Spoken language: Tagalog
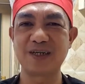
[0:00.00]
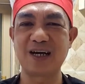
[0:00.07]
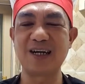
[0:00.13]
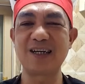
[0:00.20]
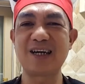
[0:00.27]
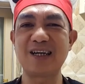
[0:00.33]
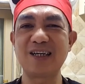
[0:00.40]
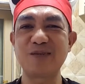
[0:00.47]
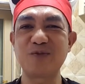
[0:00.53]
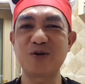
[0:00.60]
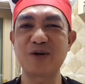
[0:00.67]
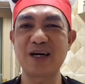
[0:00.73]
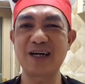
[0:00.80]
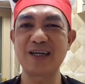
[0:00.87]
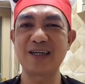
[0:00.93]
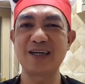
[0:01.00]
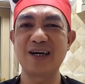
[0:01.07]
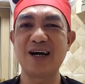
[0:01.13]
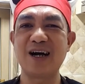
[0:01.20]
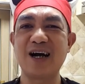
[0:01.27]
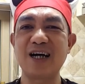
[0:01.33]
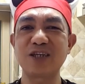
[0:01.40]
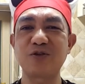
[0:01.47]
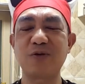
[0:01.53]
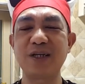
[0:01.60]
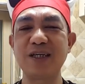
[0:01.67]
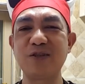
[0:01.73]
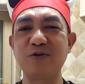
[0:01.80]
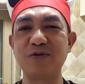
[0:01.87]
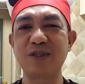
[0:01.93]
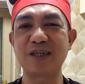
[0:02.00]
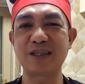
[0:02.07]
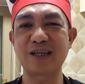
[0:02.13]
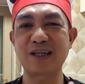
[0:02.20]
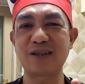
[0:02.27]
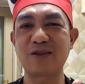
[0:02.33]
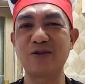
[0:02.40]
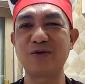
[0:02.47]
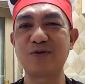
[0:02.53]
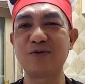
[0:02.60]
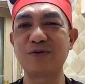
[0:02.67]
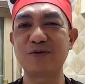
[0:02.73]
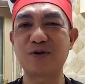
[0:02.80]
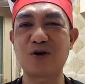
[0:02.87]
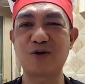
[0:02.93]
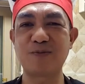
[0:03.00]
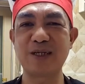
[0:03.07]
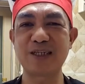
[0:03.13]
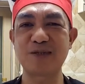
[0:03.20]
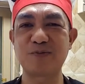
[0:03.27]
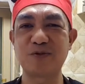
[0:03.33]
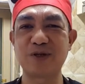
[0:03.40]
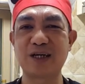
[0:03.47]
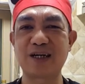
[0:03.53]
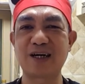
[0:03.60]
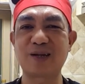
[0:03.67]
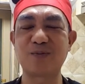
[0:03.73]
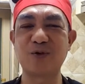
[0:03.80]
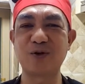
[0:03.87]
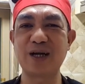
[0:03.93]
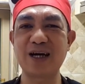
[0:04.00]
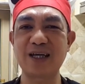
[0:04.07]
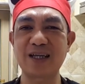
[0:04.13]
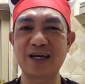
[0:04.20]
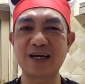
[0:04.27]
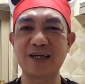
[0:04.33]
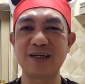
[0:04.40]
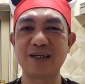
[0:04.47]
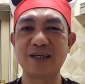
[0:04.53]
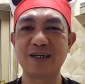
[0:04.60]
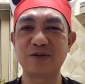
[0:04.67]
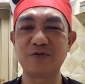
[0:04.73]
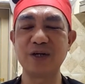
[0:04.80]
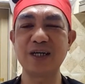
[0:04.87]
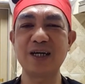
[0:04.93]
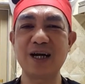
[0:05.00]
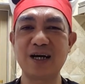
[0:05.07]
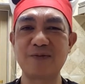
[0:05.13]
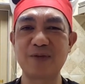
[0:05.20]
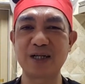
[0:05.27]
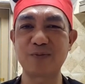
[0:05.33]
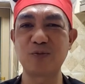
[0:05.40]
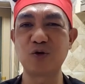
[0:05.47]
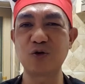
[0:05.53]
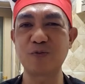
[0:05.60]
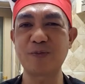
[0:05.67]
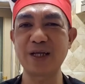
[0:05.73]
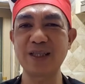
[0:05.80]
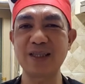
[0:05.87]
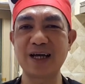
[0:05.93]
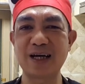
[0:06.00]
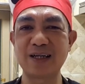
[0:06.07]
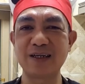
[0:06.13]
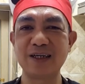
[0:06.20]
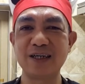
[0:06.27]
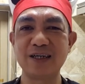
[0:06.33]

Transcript: Ang galing mo ha. Actually, doon sa tatlong comments mo na carbonara, graham at buko pandan,